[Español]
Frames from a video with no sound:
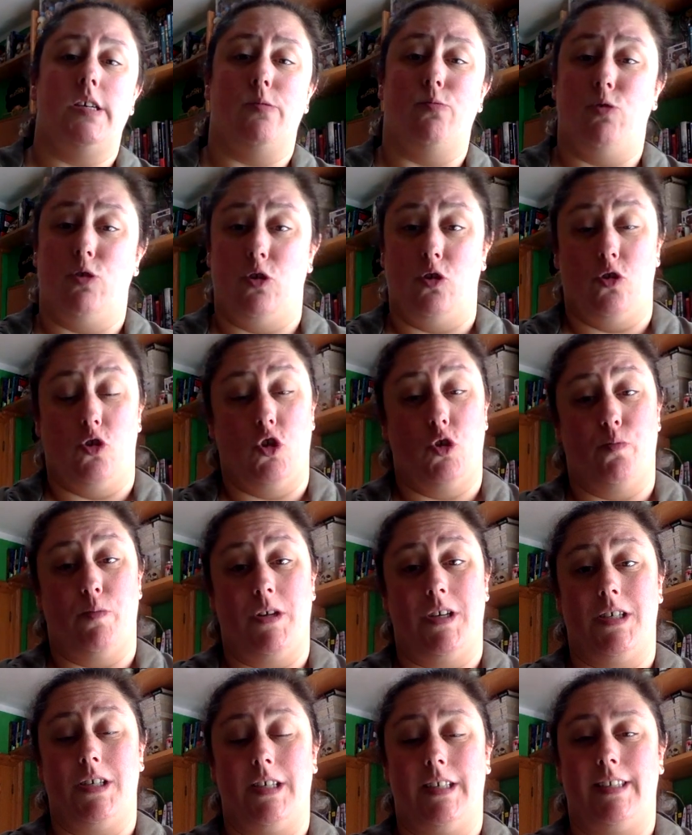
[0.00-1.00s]
y bueno, nos
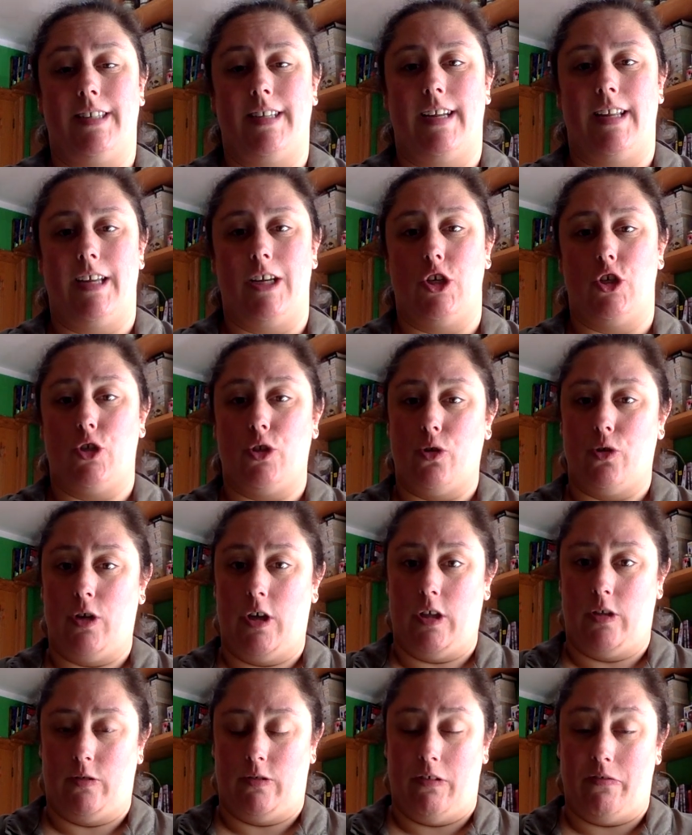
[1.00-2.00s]
presenta la historia
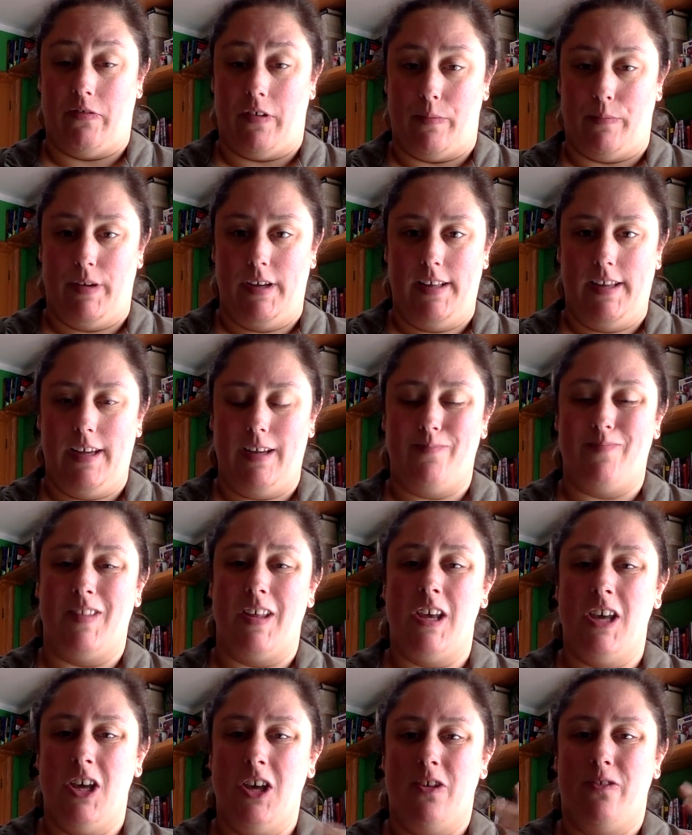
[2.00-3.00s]
de una familia
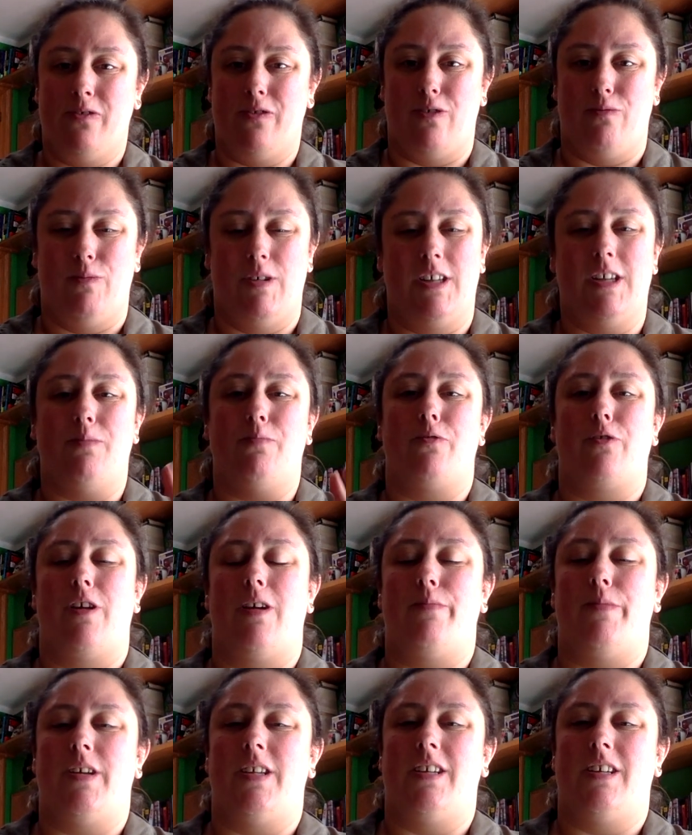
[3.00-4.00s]
formada por la
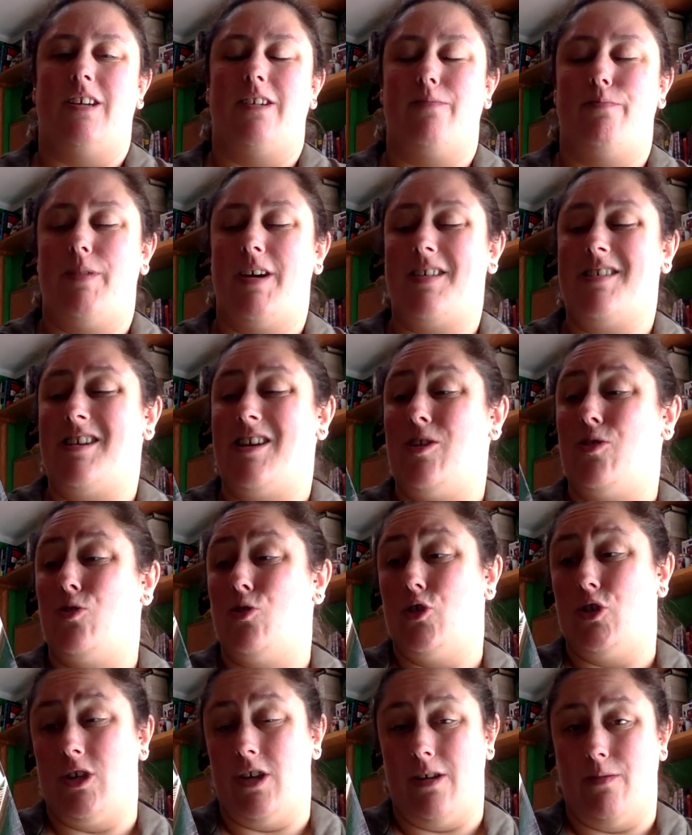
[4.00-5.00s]
madre, el padre y
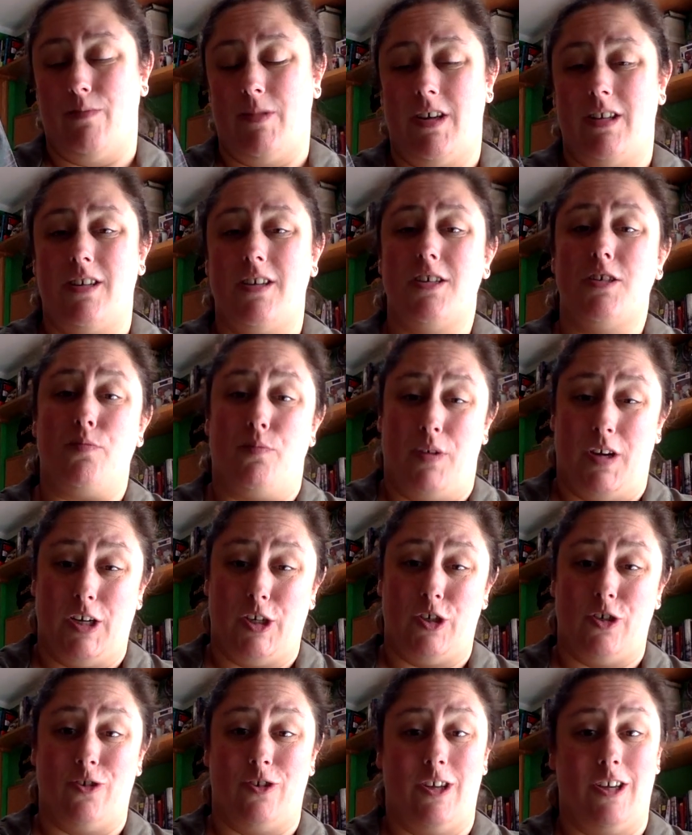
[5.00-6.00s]
dos hermanas,
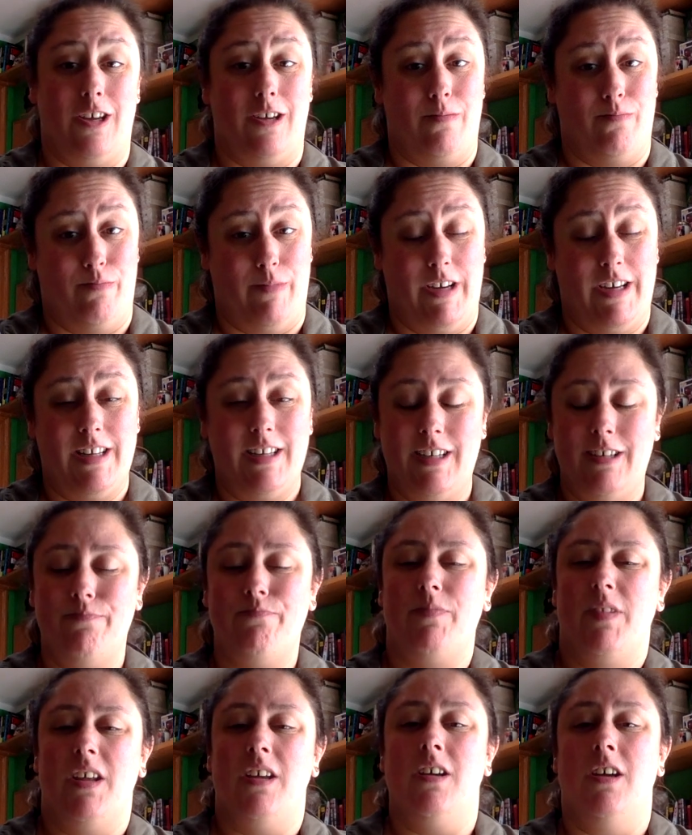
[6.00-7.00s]
Marjorie y Mary.
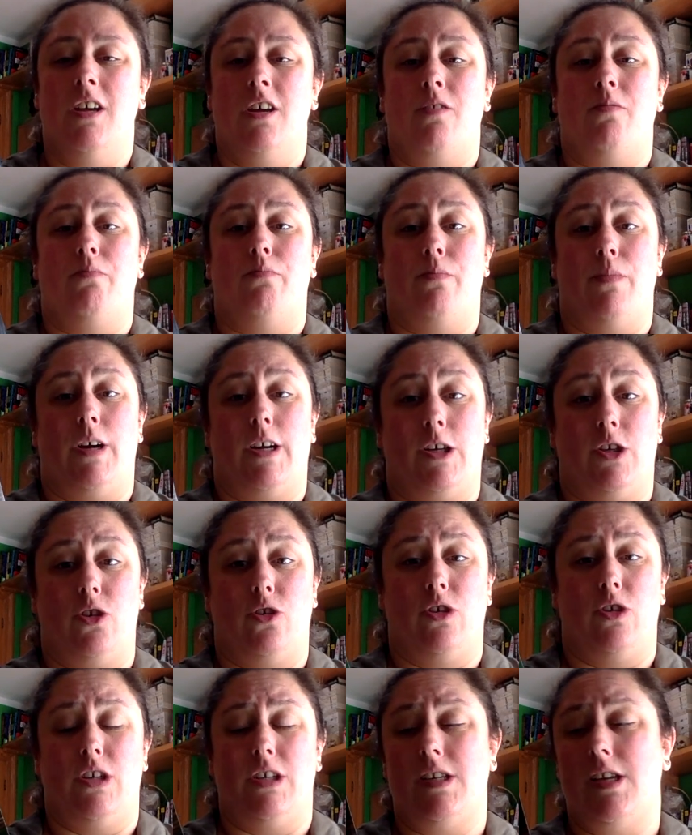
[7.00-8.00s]

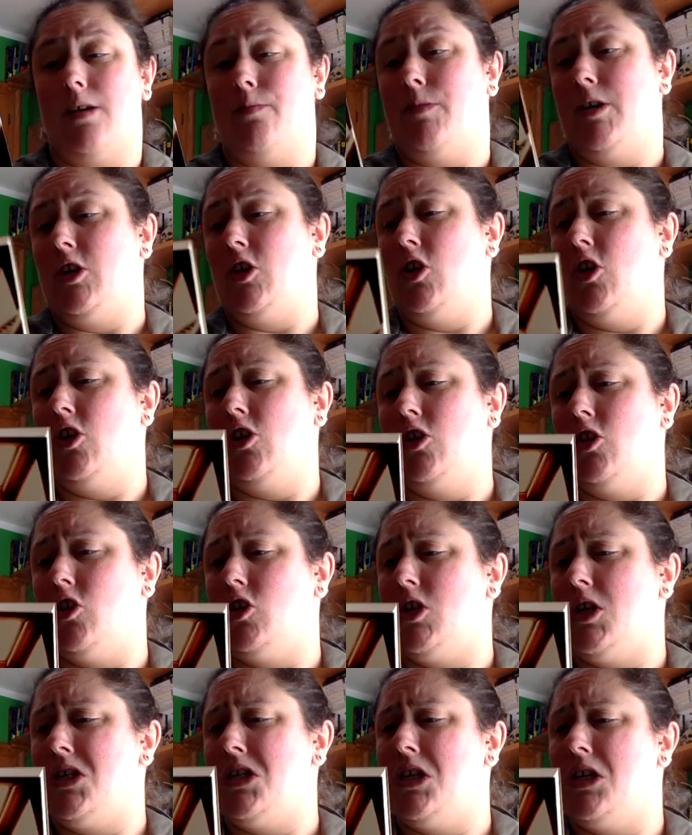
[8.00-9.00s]
Marjorie es la mayor, no
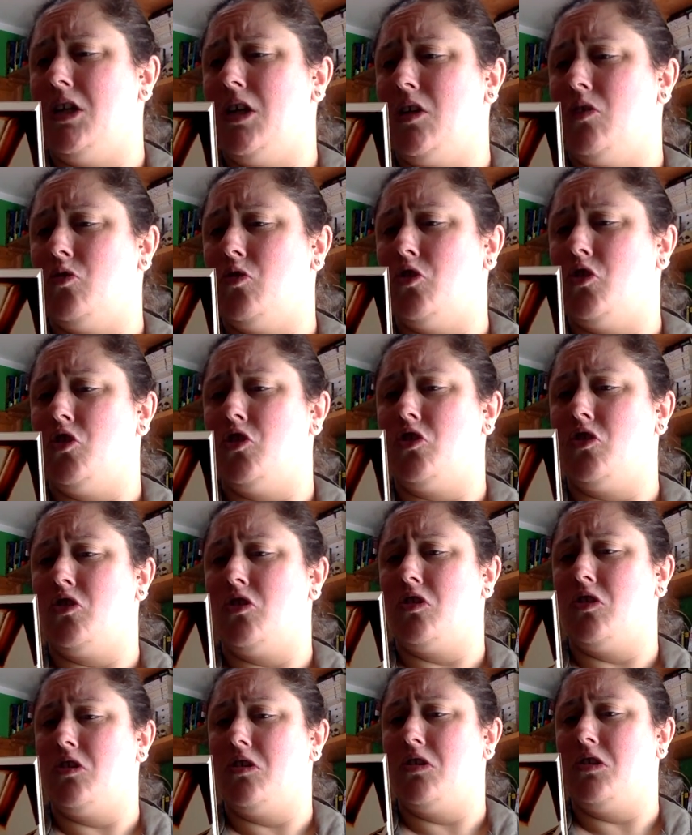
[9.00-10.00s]
sé si tiene unos
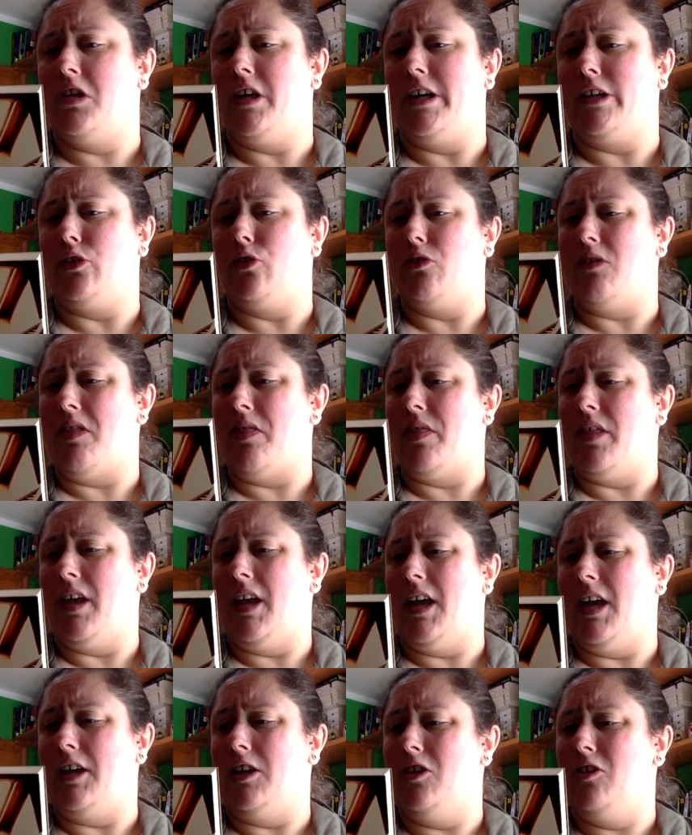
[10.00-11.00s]
14
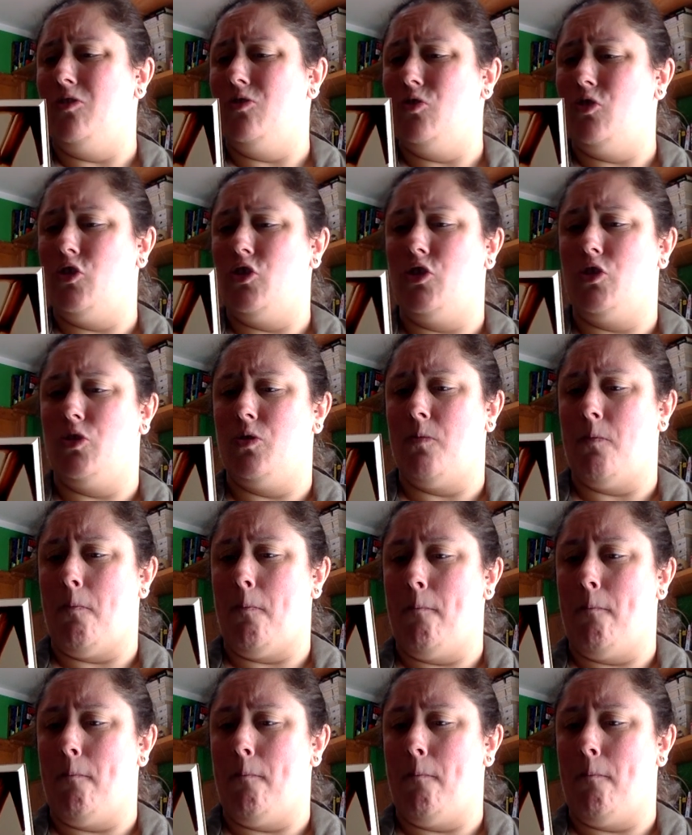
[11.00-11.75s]
años,